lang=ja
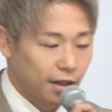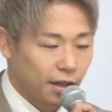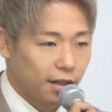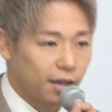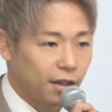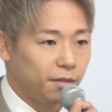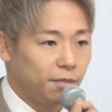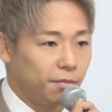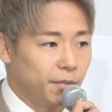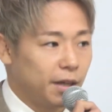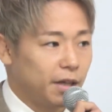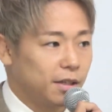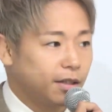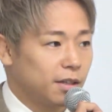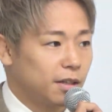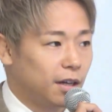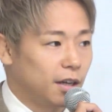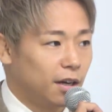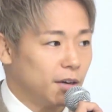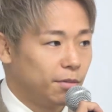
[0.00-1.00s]
7代目
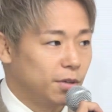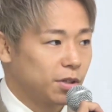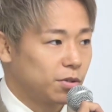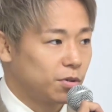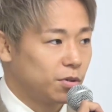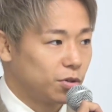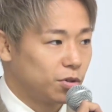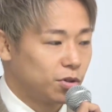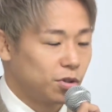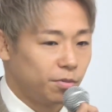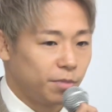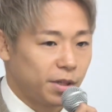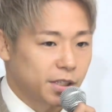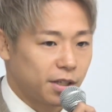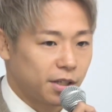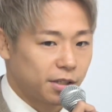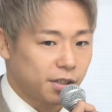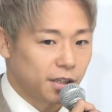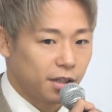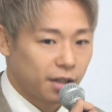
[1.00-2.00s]
タイガーマスクを襲名
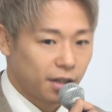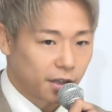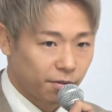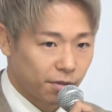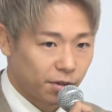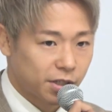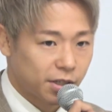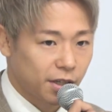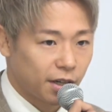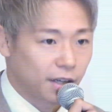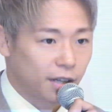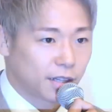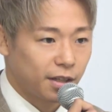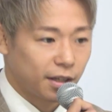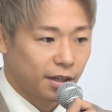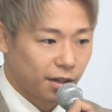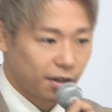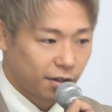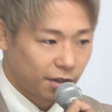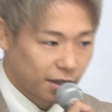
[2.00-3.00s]
させていただきました
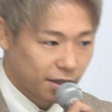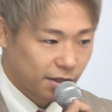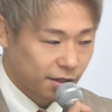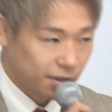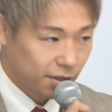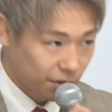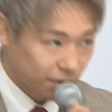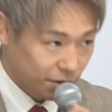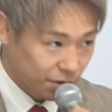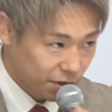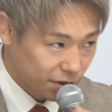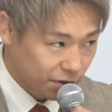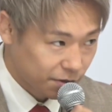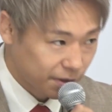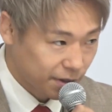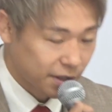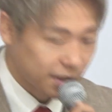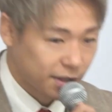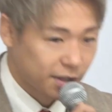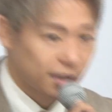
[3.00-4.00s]
武尊ですよろしくお願いし
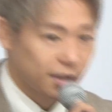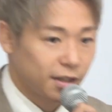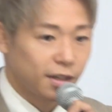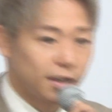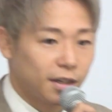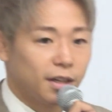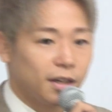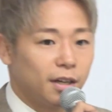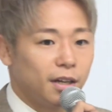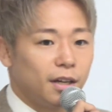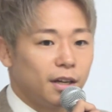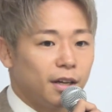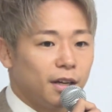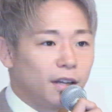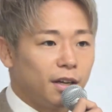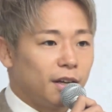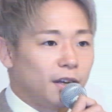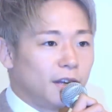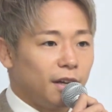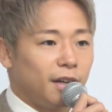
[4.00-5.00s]
ます
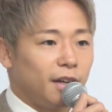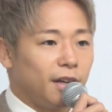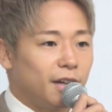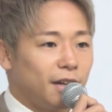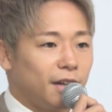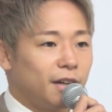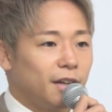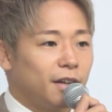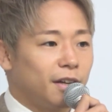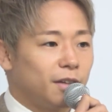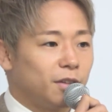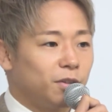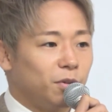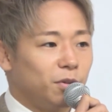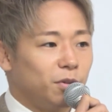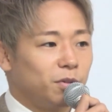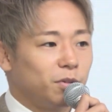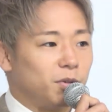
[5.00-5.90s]
えー、っと本